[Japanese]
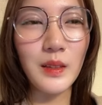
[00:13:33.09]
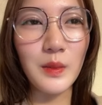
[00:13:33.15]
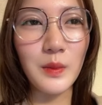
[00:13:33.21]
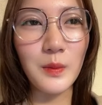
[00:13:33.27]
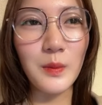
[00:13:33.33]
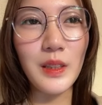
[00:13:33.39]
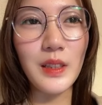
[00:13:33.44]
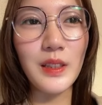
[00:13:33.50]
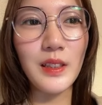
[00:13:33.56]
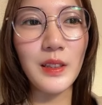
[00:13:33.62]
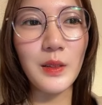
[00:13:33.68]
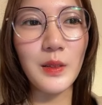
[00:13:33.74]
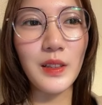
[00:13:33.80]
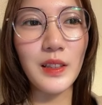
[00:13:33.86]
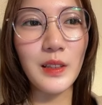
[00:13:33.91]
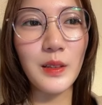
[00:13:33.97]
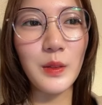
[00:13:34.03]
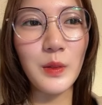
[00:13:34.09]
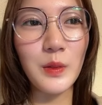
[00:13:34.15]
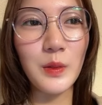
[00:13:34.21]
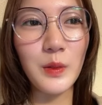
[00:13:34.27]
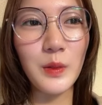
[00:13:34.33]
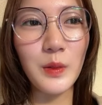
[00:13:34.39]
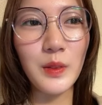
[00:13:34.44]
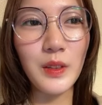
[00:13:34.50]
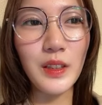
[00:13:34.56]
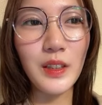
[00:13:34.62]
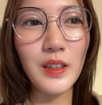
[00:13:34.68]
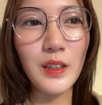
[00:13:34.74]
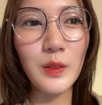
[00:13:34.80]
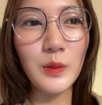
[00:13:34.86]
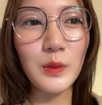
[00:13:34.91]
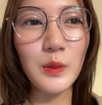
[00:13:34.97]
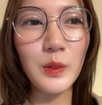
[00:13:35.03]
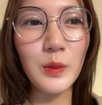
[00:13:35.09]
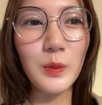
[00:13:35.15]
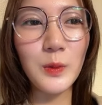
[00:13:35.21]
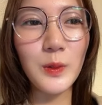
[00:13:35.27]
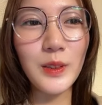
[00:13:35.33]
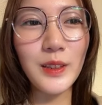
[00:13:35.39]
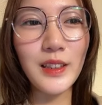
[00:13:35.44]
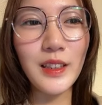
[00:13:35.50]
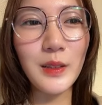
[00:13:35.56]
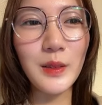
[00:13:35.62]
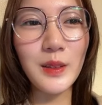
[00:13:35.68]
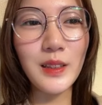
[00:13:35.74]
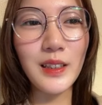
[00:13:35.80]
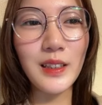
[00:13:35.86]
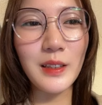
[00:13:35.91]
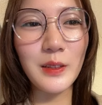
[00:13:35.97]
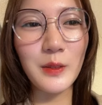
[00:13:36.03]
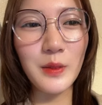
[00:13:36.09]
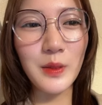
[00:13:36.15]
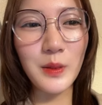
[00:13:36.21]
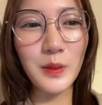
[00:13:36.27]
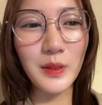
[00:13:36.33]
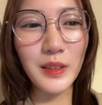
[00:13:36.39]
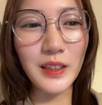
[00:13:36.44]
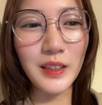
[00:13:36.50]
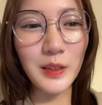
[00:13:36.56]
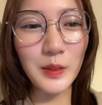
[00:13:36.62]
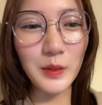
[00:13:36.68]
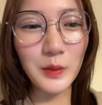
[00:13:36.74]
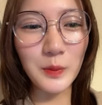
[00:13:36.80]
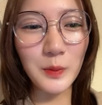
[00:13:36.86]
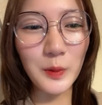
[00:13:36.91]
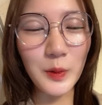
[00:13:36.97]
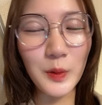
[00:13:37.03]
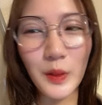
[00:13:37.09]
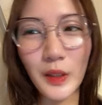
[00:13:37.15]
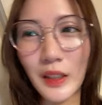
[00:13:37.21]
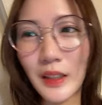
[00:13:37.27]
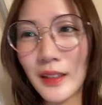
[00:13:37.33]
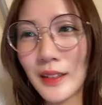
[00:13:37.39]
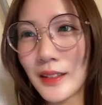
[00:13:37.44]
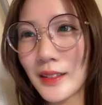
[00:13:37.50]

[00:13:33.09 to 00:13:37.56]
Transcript: そうみんなの反応を覚えてるからこそできるものが